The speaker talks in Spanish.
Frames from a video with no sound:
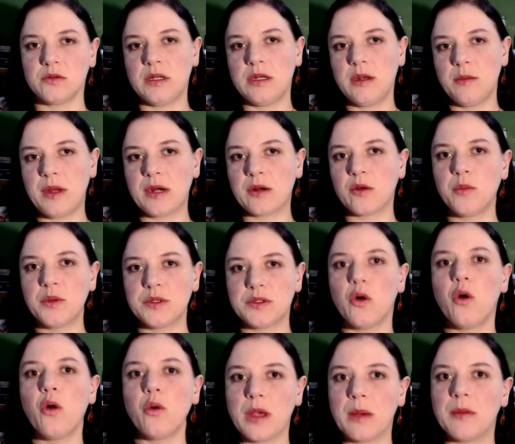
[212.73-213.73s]
Sin embargo, pues
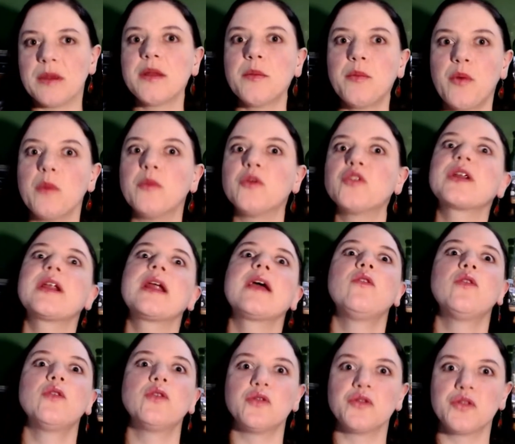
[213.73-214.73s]
obviamente podemos
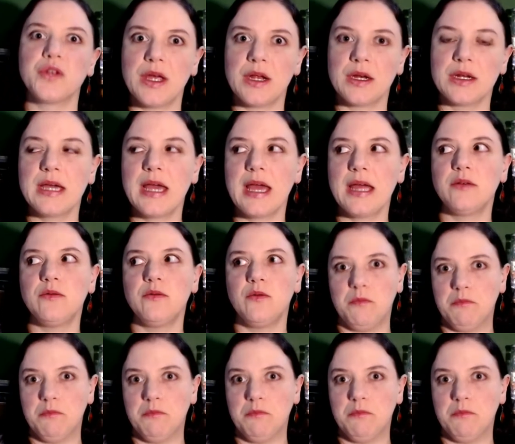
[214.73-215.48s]
reconocer que